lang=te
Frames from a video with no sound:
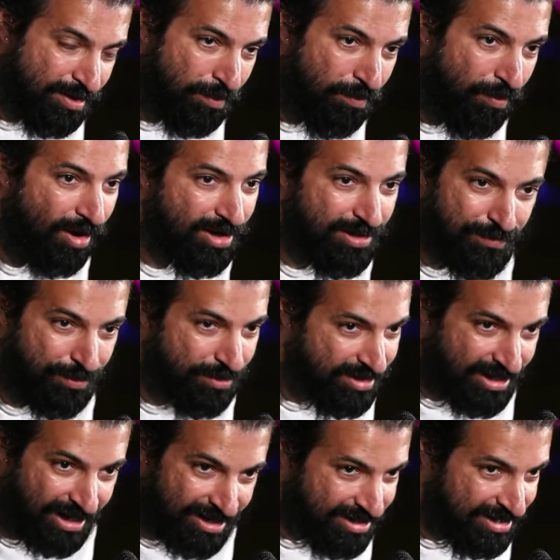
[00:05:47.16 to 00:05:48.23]
బాలీవుడ్
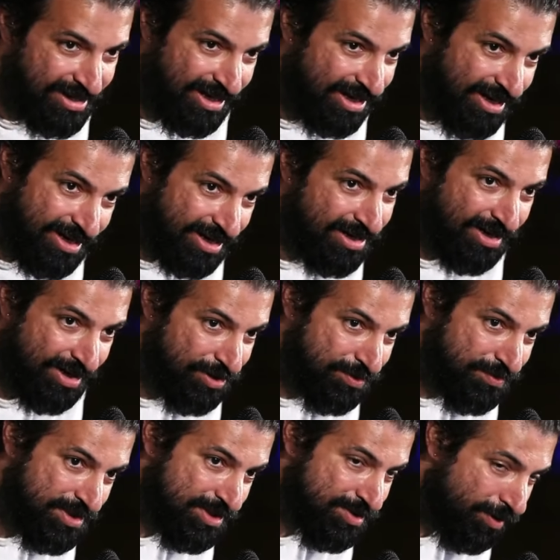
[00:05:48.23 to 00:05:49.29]
టార్గెట్ అలా ఏం కాదు
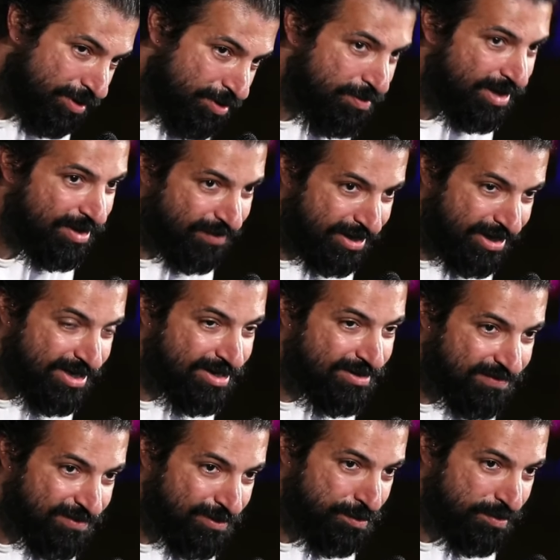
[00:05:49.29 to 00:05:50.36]
వి జస్ట్ వాంట్ మేక్ వన్
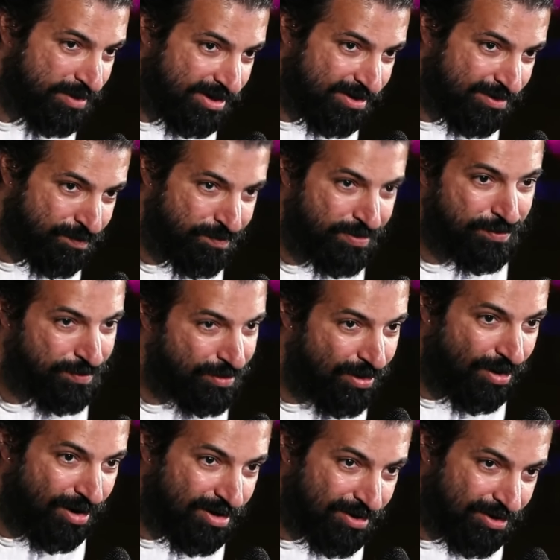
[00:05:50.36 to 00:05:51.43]
ఇండియన్ ఫిల్మ్ దట్ పీపుల్
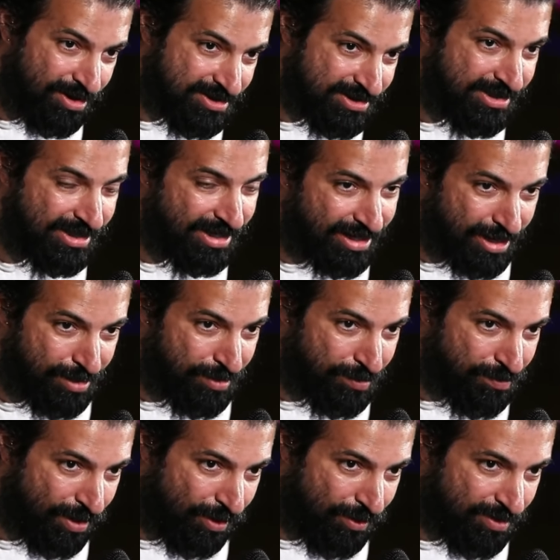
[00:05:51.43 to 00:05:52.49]
ఆల్ అక్రాస్ ఇండియా కెన్ బీ
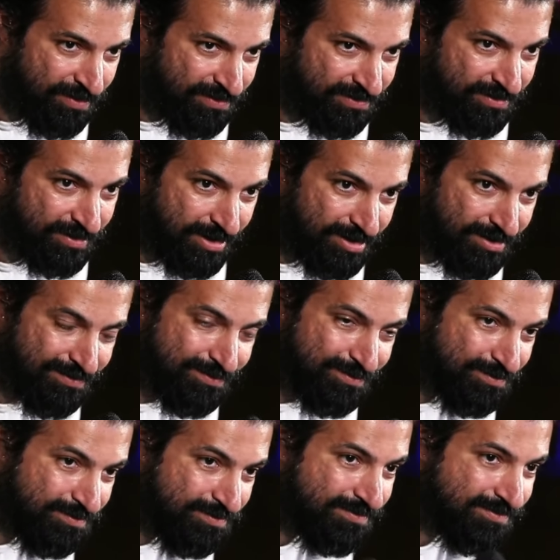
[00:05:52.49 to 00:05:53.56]
ప్రౌడ్ ఆఫ్
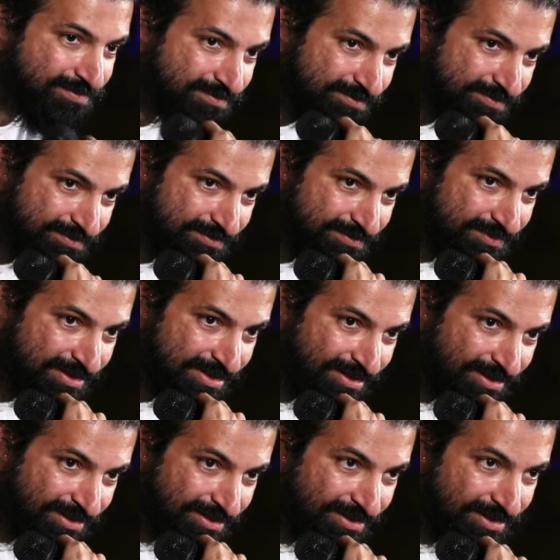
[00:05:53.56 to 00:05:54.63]
నాగేశ్వన్ గారు నాగి
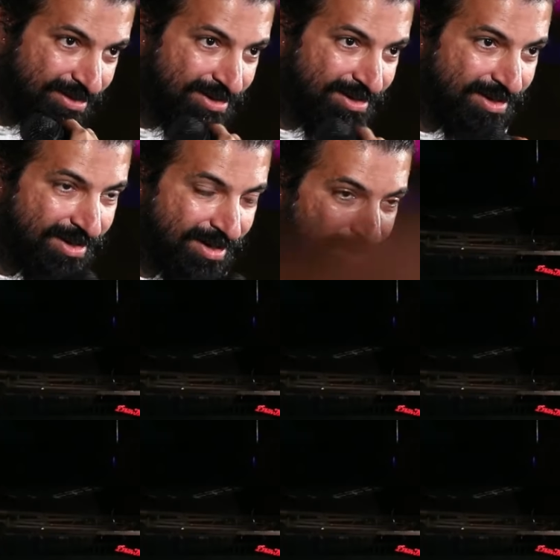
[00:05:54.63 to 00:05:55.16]
గారు నాగేశ్వన్ గారు